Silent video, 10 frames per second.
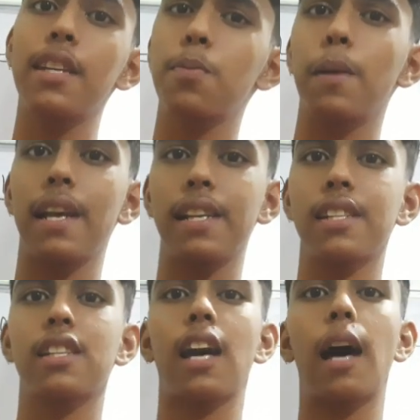इस
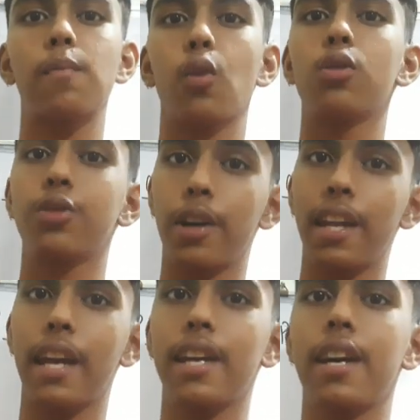प्लेलिस्ट से आप लोग
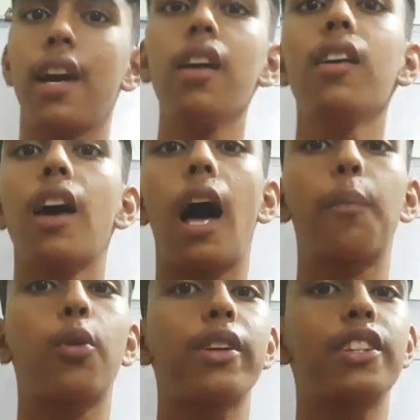जुड़े रहिएगा
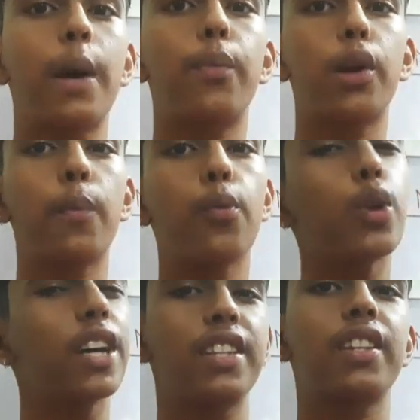आपको ये चैप्टर
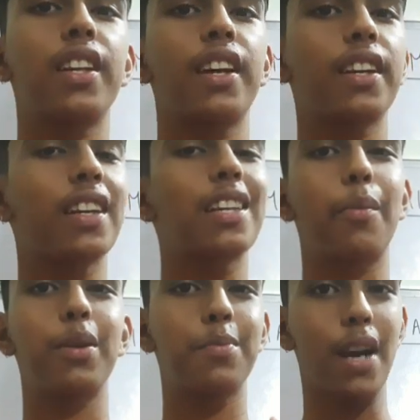पूरे अच्छे तरीके से
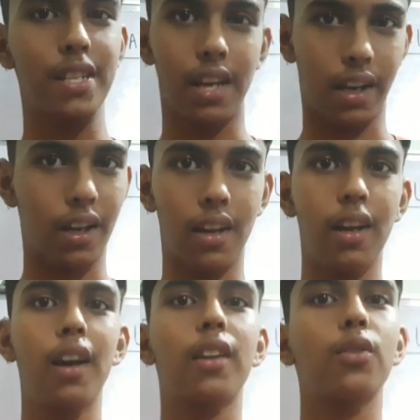समझ में आ जाएगा
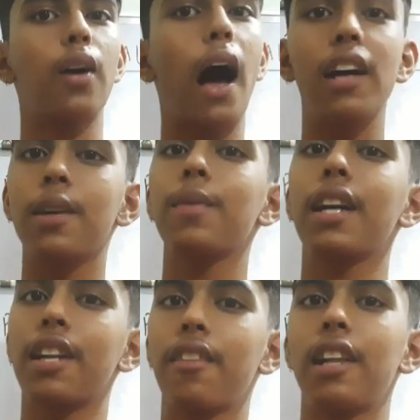तो आज हम
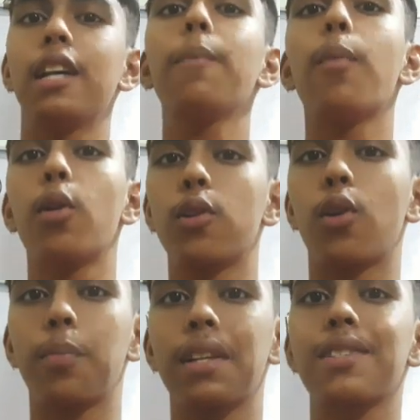देखने वाले हैं
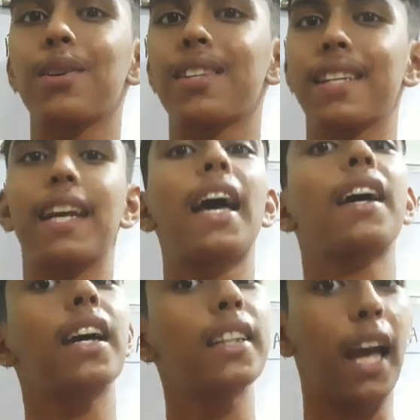पॉलिनोमियल्स और इसके
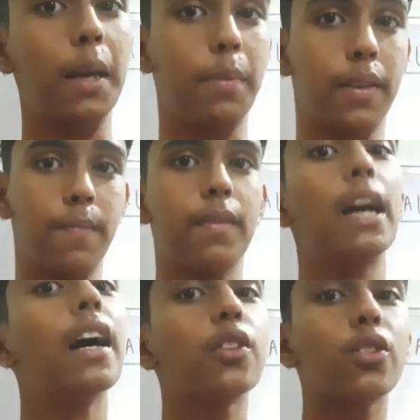क्या क्या टाइप हैं
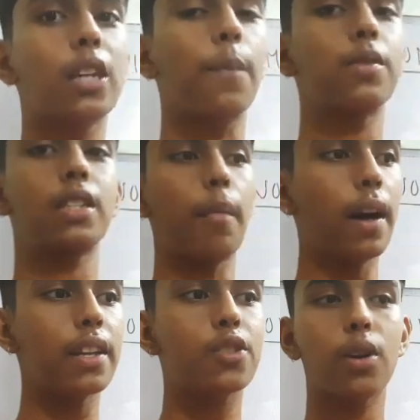तो सबसे
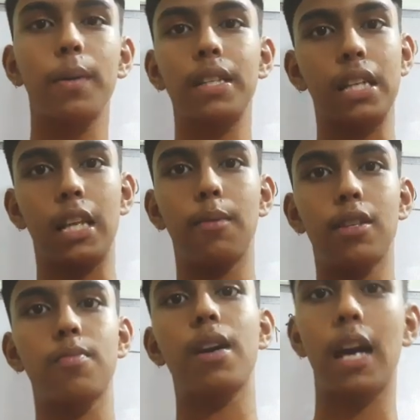हमारे जो अभी
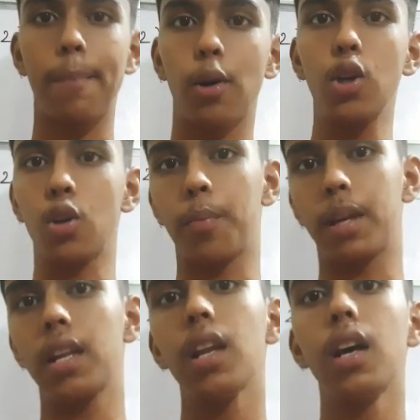सिलेबस में है
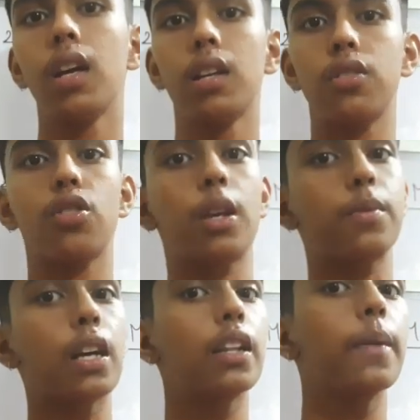पॉलिनोमियल जो
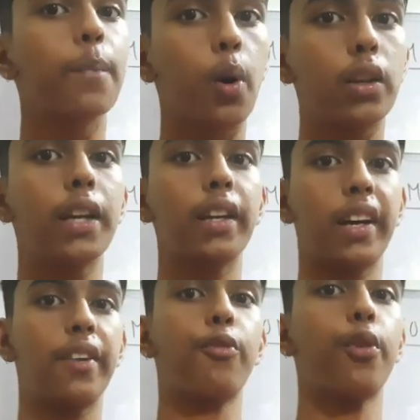सबसे ज़्यादा इम्पॉर्टेंट
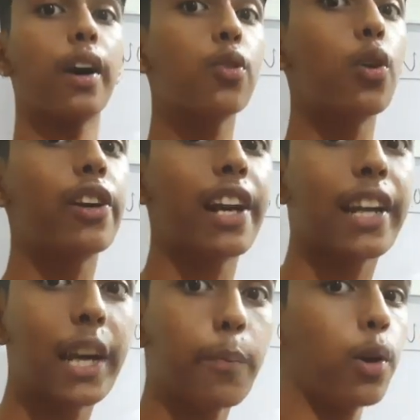है वो है
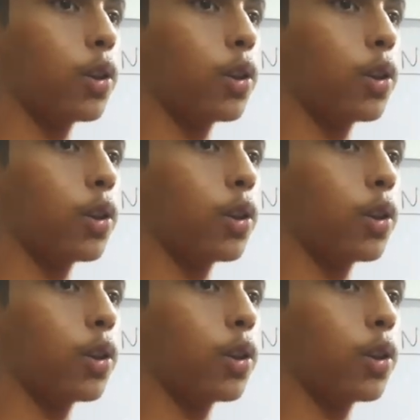क्वाड्रेटिक